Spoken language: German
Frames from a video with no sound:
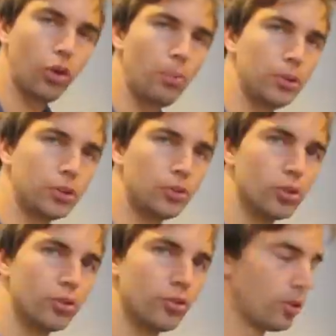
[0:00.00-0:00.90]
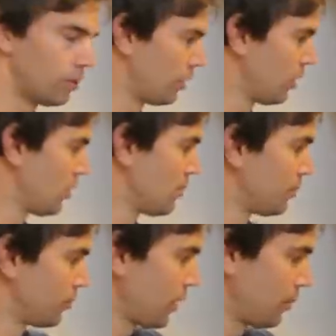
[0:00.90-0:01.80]
doppelt genutzt.
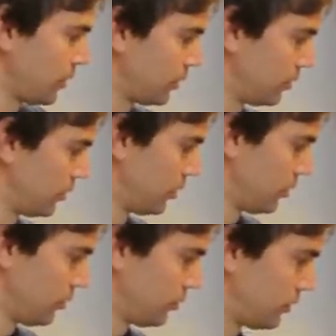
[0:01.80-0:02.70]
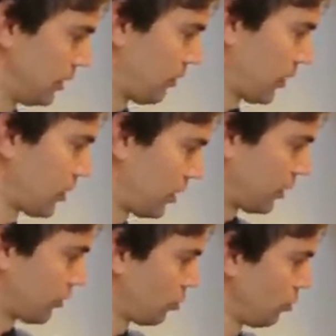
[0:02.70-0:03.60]
Ich habe dann den Wasserhahn
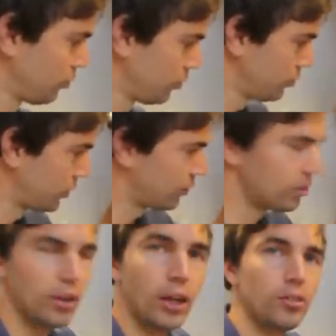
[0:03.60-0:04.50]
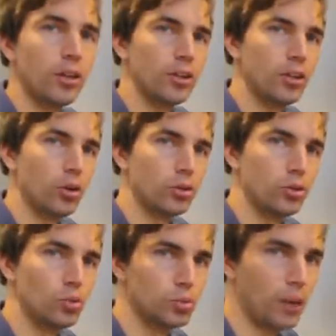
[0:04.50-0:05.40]
dazu. Das ist gleichzeitig auch die
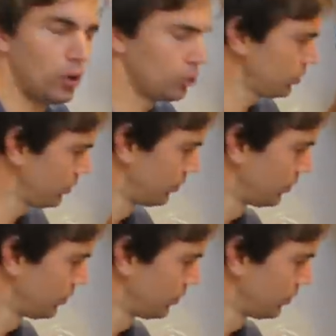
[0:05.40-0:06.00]
Duschbrause.